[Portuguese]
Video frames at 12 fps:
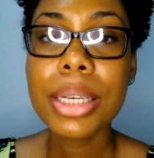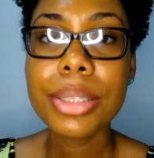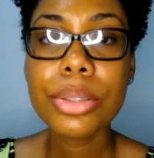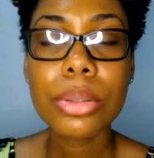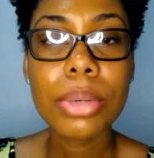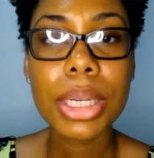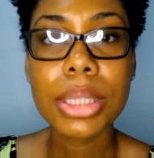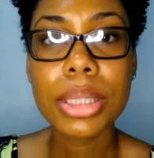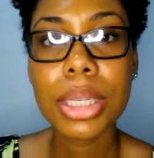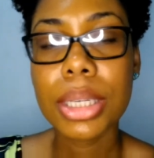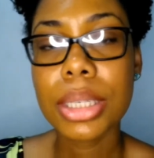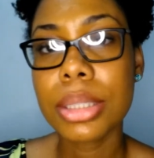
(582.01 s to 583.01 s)
Isso não quer
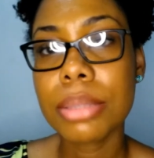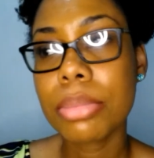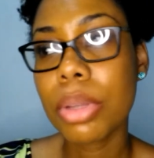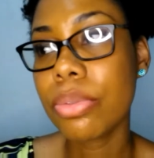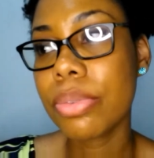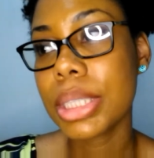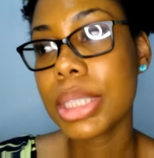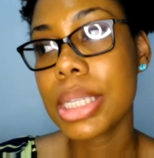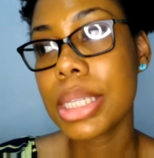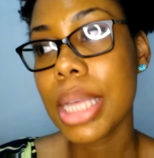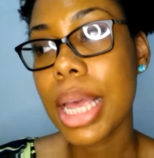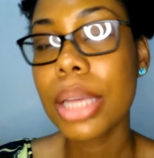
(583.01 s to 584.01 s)
dizer que talvez dê
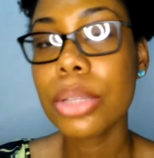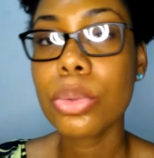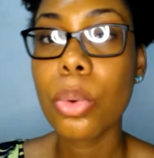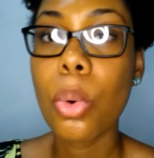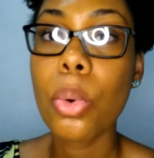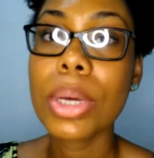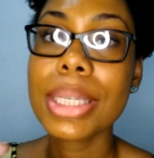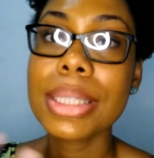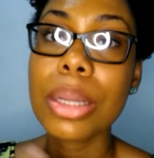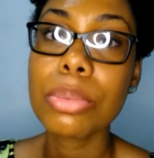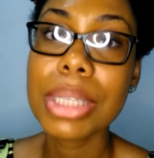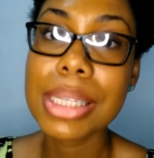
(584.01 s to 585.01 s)
certo ou que
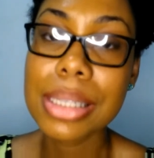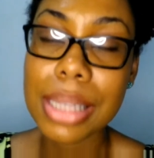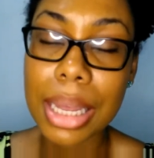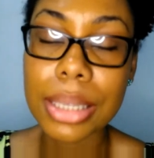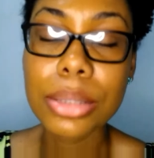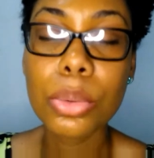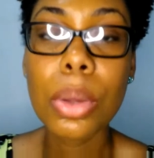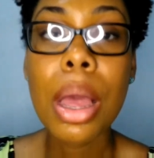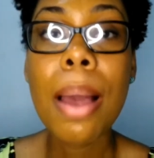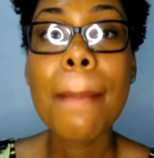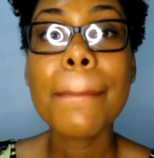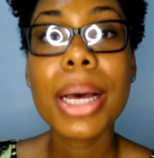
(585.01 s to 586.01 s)
não dê certo
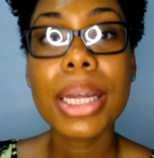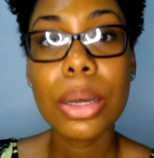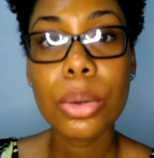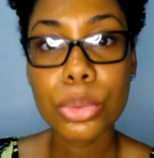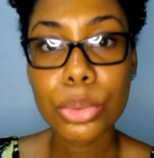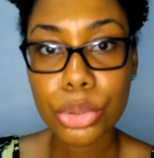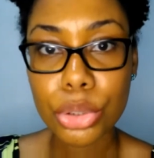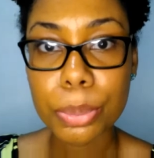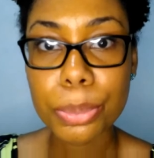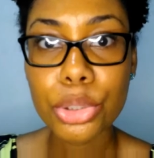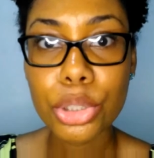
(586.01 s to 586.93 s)
para outros tipos de